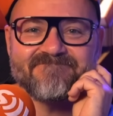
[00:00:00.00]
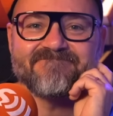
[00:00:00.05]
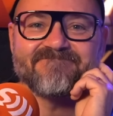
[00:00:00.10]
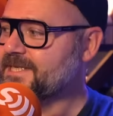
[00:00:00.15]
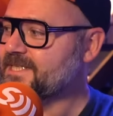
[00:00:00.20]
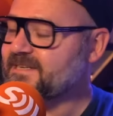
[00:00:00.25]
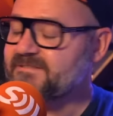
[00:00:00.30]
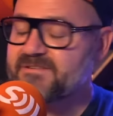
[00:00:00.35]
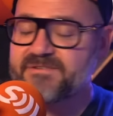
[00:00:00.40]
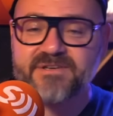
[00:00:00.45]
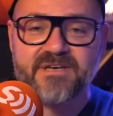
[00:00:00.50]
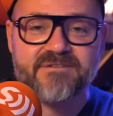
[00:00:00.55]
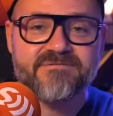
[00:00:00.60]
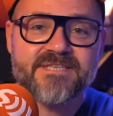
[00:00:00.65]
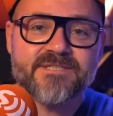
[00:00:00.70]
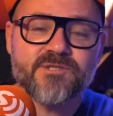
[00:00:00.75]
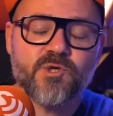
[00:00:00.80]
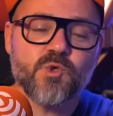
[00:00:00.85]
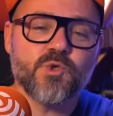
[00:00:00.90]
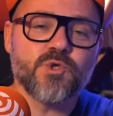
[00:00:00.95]
Ça va faire
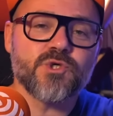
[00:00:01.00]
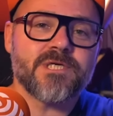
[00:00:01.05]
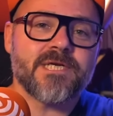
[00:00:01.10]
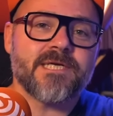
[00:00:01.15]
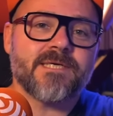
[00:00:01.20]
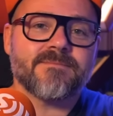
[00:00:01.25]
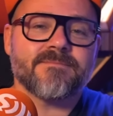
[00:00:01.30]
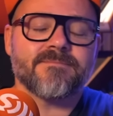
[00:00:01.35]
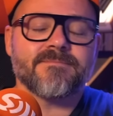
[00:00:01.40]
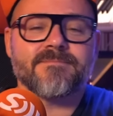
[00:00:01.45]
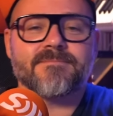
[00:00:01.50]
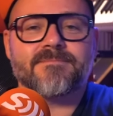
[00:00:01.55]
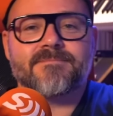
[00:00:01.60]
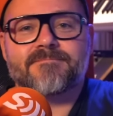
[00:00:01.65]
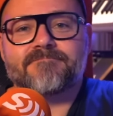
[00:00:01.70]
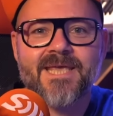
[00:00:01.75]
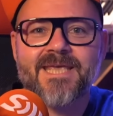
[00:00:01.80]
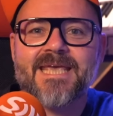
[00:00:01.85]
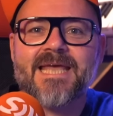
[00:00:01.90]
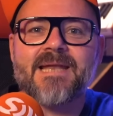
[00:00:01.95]
20 ans que je l'ai.
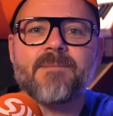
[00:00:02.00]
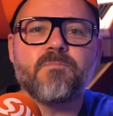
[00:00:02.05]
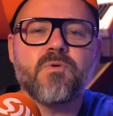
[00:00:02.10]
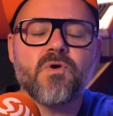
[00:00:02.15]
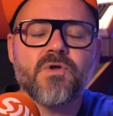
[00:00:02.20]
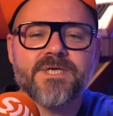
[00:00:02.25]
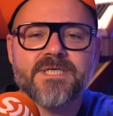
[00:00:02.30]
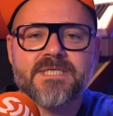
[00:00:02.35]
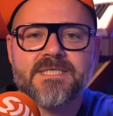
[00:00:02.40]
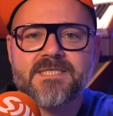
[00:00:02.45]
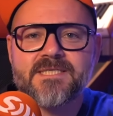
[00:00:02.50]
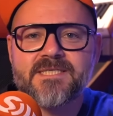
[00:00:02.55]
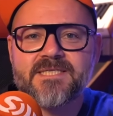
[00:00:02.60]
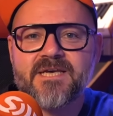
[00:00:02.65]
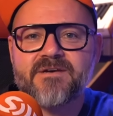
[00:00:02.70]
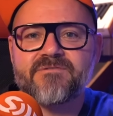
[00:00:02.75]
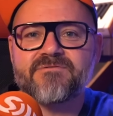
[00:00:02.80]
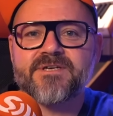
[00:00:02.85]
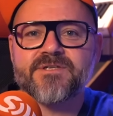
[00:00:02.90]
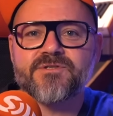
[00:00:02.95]
Quel plugin d'il
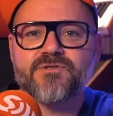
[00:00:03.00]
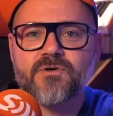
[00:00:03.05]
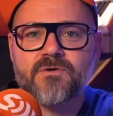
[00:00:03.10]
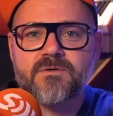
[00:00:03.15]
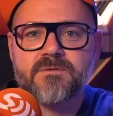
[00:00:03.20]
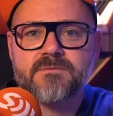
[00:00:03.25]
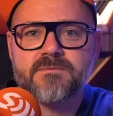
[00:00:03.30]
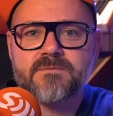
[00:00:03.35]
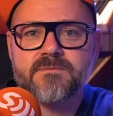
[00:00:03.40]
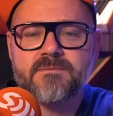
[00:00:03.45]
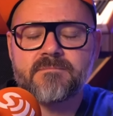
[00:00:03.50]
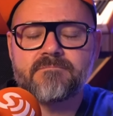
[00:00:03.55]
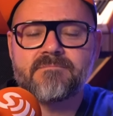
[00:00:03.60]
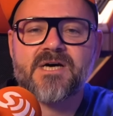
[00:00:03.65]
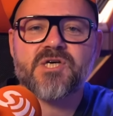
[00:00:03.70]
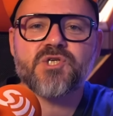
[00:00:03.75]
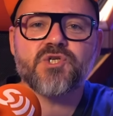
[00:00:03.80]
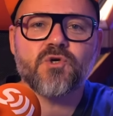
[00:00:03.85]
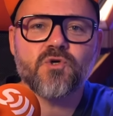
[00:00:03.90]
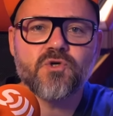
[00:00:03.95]
y a 20 ans
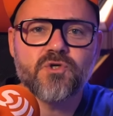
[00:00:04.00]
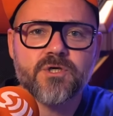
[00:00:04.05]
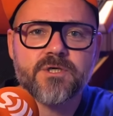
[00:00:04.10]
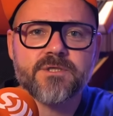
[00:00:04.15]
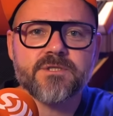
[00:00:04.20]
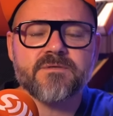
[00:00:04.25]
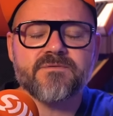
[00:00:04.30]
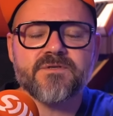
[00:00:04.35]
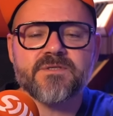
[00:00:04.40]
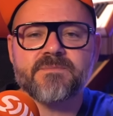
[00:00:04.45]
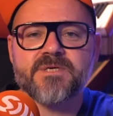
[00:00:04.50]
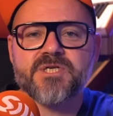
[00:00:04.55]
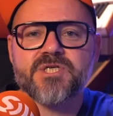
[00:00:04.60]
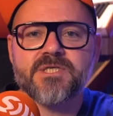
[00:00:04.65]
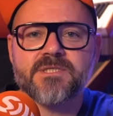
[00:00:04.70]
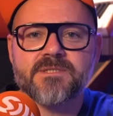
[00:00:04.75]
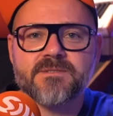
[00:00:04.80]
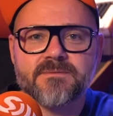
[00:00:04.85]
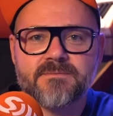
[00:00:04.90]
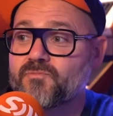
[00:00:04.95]
marche encore sur votre
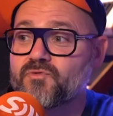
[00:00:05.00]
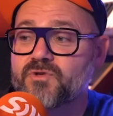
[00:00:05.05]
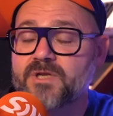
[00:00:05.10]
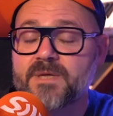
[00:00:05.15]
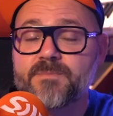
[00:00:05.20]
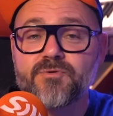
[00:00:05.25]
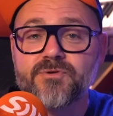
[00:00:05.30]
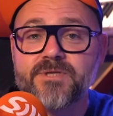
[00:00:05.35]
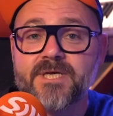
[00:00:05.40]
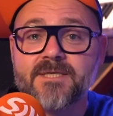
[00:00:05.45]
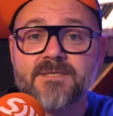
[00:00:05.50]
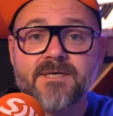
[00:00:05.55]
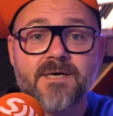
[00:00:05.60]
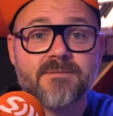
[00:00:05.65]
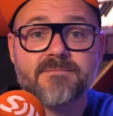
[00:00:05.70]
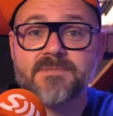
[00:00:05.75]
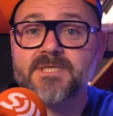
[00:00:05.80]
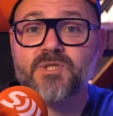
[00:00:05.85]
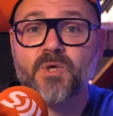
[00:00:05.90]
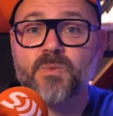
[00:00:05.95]
machine Il y en a peut-être,
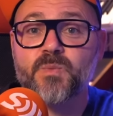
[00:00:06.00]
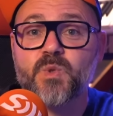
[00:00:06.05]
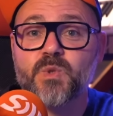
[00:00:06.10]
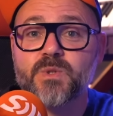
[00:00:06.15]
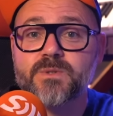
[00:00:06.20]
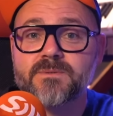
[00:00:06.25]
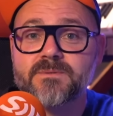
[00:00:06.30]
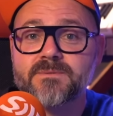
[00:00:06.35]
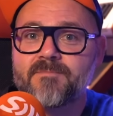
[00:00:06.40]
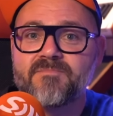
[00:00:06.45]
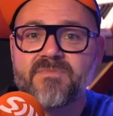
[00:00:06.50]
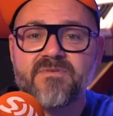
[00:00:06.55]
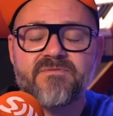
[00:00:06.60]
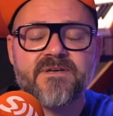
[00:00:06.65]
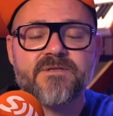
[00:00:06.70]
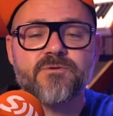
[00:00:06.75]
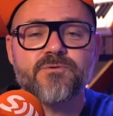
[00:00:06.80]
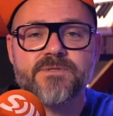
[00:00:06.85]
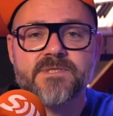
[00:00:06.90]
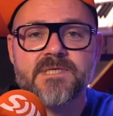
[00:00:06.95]
hein, mais tant mieux. Mais
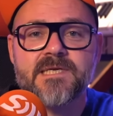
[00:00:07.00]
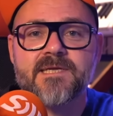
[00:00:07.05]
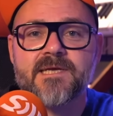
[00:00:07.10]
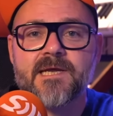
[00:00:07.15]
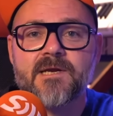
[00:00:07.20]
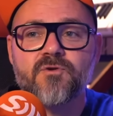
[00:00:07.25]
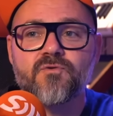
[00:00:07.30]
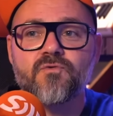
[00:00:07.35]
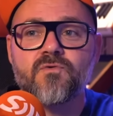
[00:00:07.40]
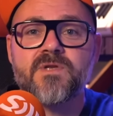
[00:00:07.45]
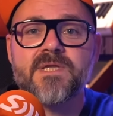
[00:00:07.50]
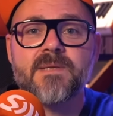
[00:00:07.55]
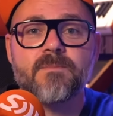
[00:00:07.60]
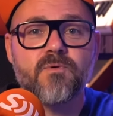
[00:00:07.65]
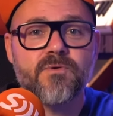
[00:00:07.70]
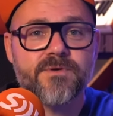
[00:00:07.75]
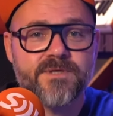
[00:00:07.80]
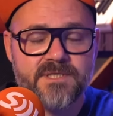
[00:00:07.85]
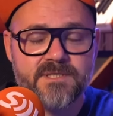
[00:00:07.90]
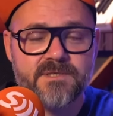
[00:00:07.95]
faites aussi le calcul des
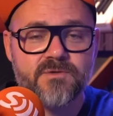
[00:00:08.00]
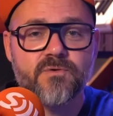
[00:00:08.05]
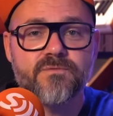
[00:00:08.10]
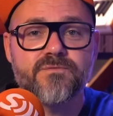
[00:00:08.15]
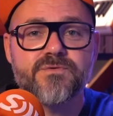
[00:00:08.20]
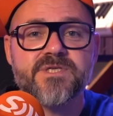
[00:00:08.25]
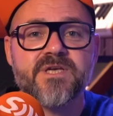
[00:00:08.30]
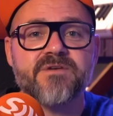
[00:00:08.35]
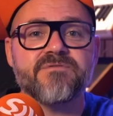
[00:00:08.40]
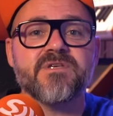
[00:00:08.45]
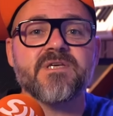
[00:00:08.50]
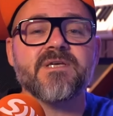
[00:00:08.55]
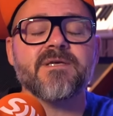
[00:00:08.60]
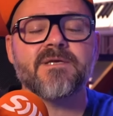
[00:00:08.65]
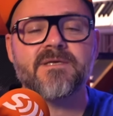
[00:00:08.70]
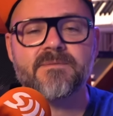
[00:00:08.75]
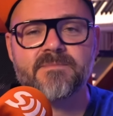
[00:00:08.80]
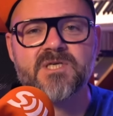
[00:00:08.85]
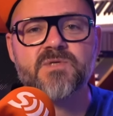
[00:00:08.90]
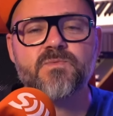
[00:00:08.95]
plugins que vous aviez et
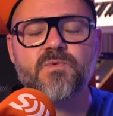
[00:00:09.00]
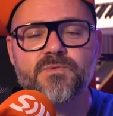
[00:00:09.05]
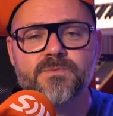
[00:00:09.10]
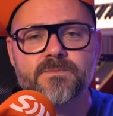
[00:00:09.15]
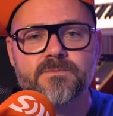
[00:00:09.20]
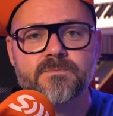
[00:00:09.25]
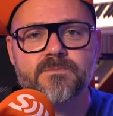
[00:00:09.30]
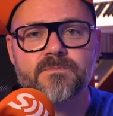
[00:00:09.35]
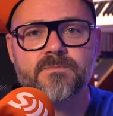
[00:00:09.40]
qui marchent plus.